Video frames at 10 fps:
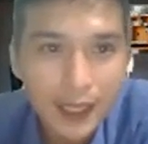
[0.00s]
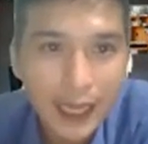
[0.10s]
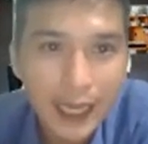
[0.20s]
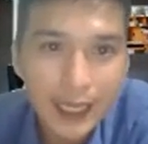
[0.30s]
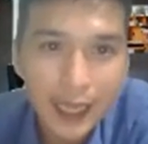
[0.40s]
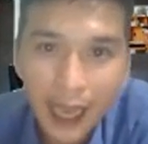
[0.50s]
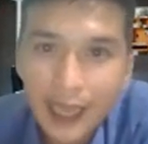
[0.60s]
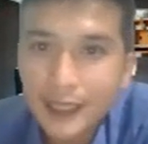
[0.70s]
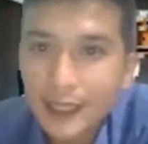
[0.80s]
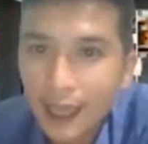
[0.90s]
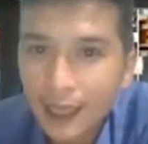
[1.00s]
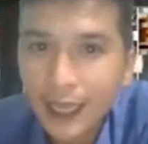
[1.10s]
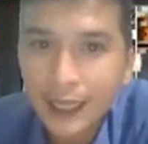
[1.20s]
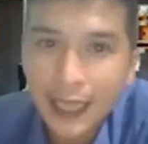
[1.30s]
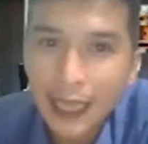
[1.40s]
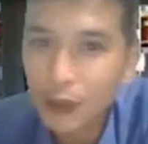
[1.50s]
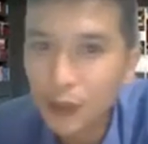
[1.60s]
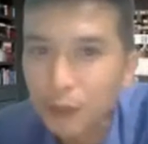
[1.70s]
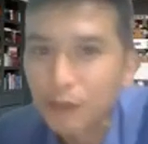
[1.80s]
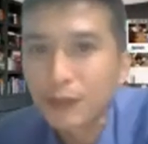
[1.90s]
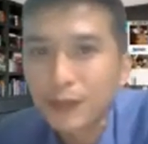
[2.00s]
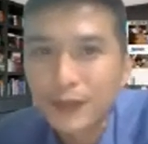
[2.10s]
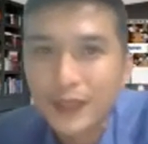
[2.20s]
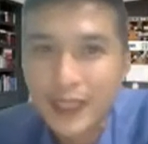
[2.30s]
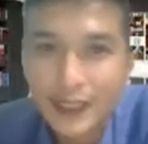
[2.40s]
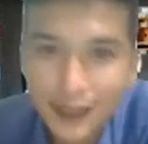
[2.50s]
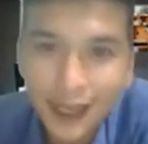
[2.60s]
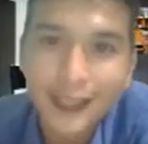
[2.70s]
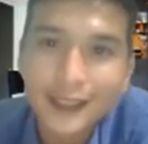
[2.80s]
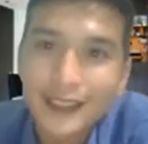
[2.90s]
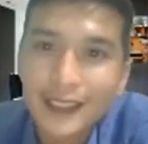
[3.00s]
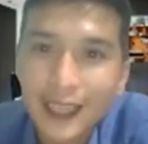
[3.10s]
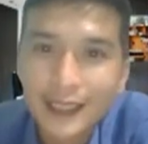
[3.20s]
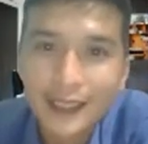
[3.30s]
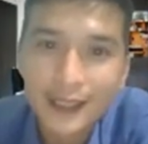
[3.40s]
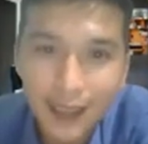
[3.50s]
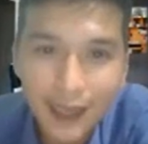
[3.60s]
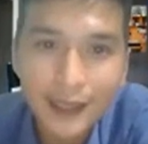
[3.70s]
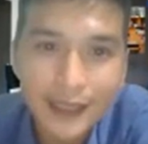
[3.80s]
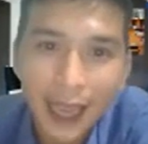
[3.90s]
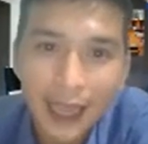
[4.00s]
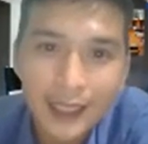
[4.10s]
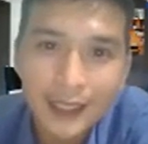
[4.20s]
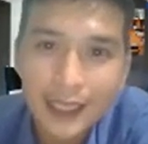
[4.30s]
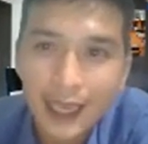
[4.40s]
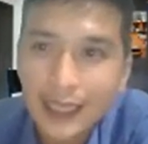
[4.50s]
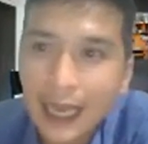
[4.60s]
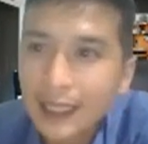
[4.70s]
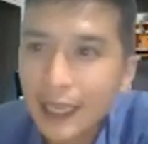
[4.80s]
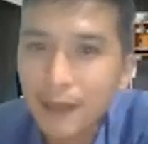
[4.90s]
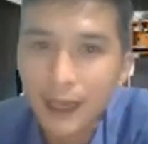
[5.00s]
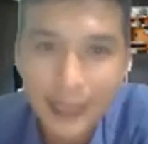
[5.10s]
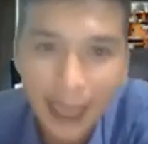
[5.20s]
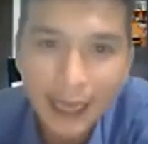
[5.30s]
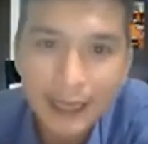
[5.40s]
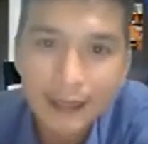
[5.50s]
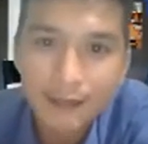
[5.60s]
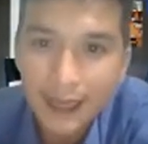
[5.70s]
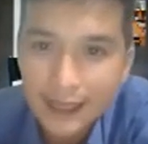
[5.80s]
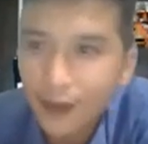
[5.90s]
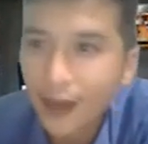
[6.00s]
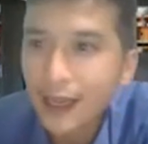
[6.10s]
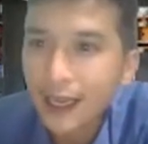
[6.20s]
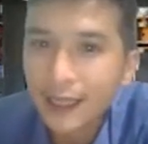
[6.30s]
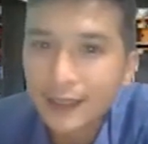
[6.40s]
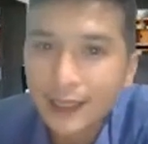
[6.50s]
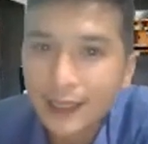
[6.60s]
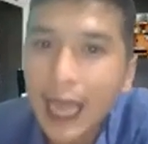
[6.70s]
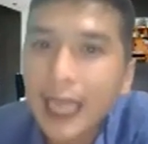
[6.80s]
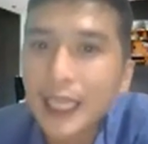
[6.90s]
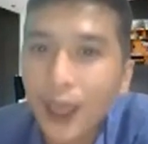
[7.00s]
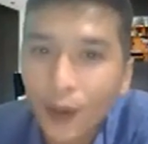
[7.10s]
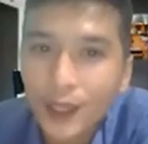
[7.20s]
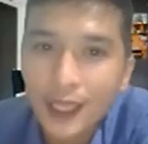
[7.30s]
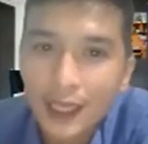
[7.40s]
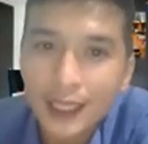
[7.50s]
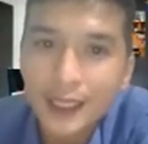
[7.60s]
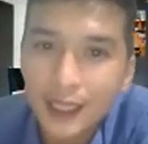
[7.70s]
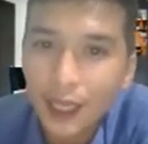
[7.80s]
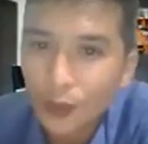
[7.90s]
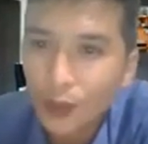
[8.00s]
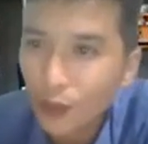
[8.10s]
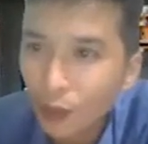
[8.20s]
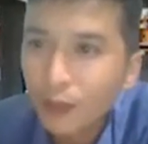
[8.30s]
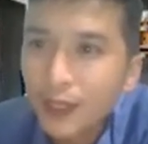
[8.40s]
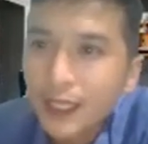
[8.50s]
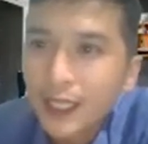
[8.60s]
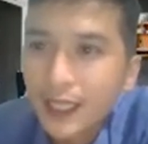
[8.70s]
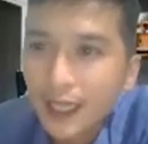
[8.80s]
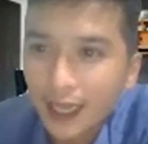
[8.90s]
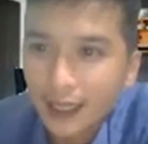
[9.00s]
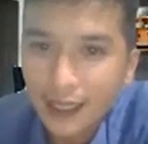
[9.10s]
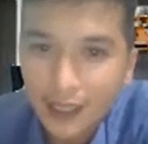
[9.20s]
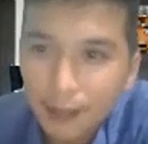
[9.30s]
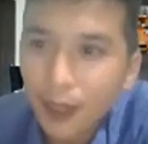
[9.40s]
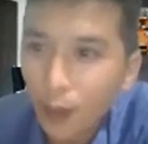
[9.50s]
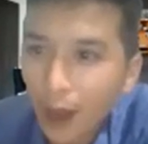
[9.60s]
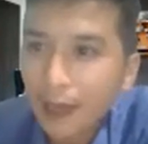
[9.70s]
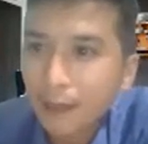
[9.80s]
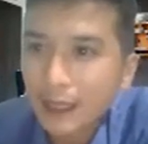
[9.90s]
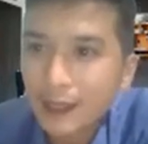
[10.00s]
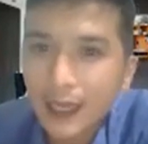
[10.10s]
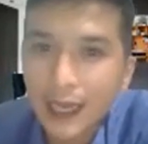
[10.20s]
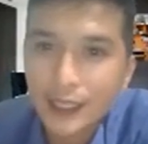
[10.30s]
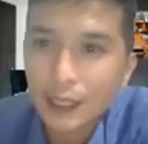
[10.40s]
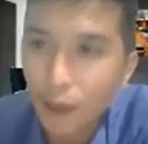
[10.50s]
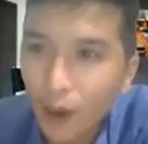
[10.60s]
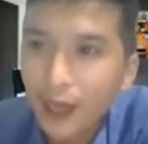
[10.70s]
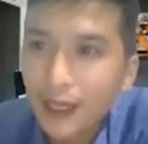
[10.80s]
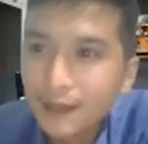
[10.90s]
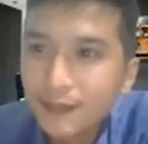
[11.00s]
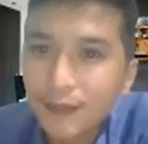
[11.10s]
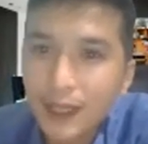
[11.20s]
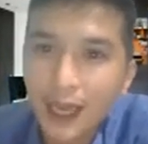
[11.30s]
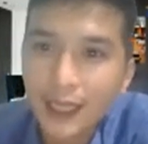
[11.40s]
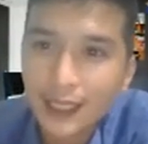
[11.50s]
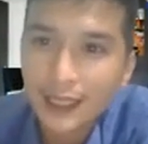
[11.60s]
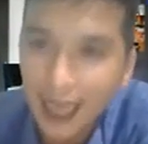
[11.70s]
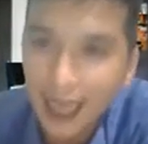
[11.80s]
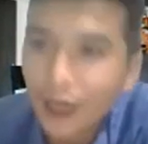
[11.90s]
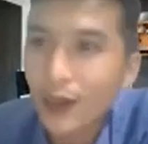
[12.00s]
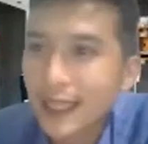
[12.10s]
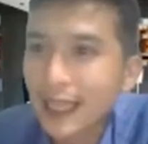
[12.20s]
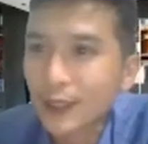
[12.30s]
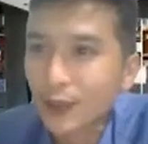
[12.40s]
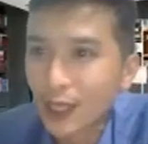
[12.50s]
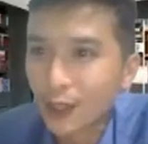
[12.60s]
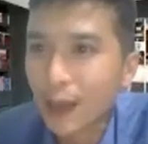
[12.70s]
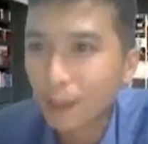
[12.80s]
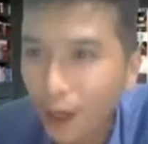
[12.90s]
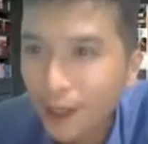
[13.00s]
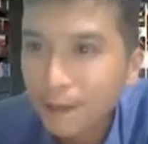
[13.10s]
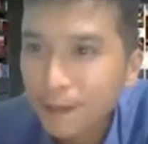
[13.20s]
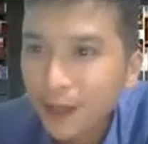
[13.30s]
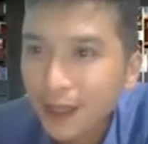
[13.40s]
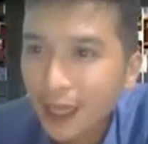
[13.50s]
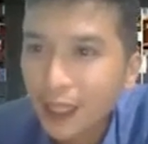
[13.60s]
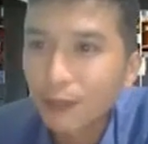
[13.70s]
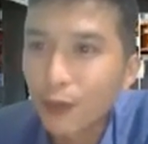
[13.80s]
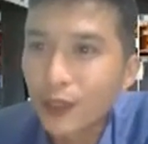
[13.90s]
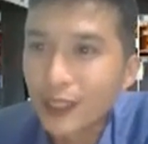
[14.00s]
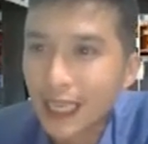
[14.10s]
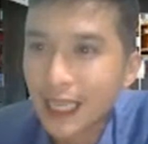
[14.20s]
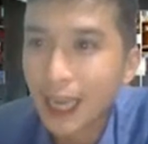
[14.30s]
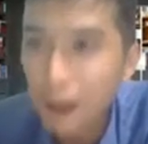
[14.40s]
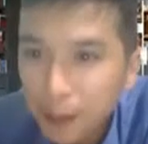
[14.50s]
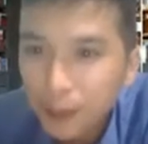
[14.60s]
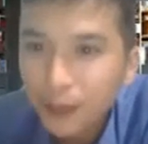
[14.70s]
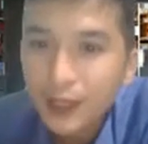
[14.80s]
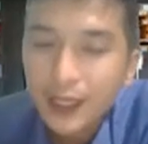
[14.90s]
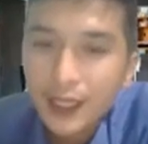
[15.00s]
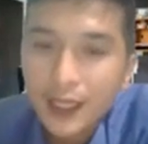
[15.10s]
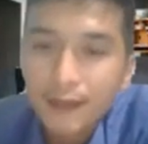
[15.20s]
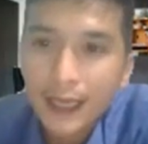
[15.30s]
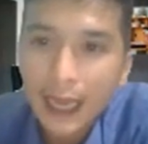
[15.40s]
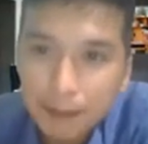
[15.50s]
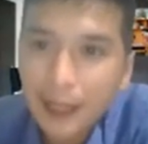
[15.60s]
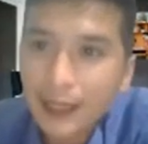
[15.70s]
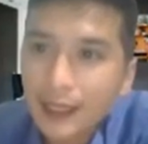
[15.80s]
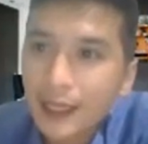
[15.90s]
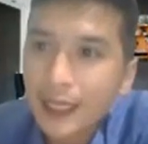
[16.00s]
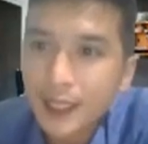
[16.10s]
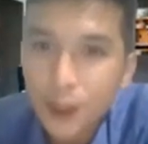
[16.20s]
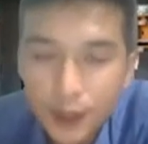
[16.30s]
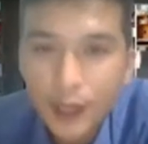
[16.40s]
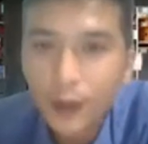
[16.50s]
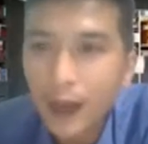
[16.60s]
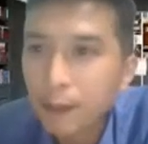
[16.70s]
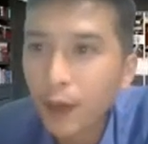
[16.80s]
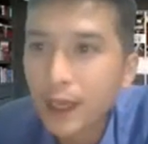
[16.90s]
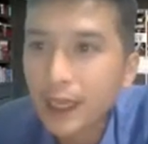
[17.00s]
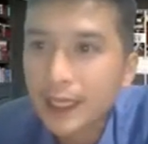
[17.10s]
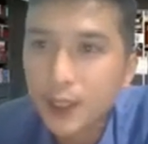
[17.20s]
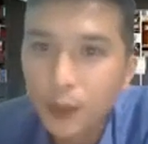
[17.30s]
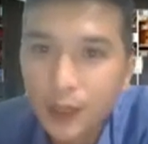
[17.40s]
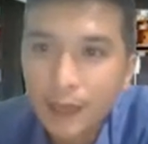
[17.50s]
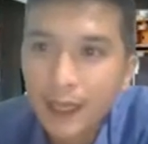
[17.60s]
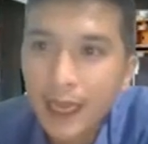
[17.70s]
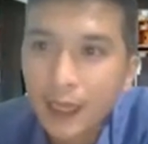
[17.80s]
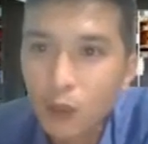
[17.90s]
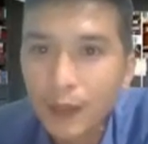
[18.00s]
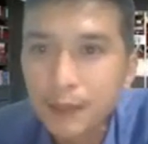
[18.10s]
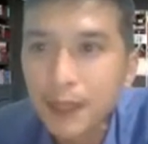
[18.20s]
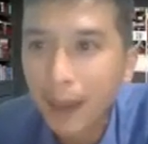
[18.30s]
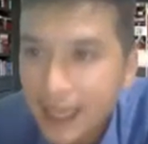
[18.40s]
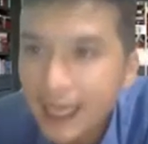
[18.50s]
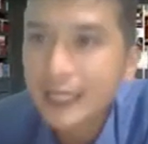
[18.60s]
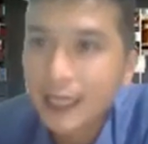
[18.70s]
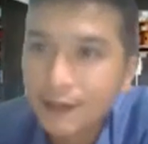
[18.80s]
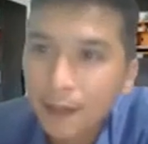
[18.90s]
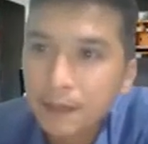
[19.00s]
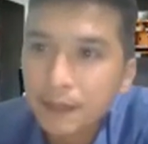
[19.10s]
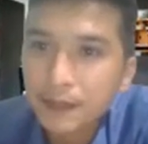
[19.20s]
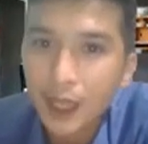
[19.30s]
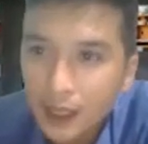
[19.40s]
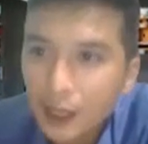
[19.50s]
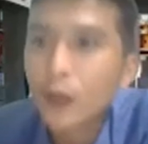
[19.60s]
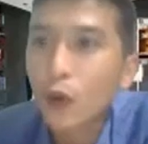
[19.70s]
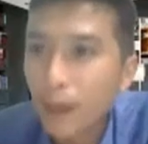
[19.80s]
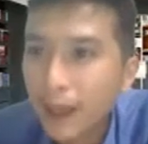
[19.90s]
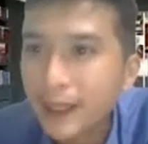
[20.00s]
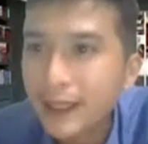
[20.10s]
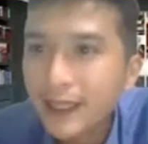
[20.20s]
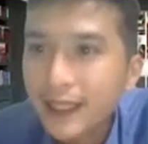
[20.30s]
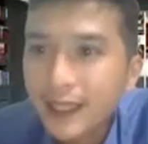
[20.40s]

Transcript: Là để anh chị trở thành nhà tiêu dùng thì trước hết anh chị rất là đơn giản là gì? Đăng ký mở cái thẻ, và sau đó anh chị thay đổi những cái thương hiệu tiêu dùng à, từ ở bên ngoài mà trước đây anh chị mua, bây giờ anh chị thay đổi sang siêu thị của Amway để được mua được xài giá gốc. Và đặc biệt là gì? Cái siêu thị của Amway là cái siêu thị mà đang cung cấp tới bảy nghìn sản phẩm, chất lượng là của Mỹ.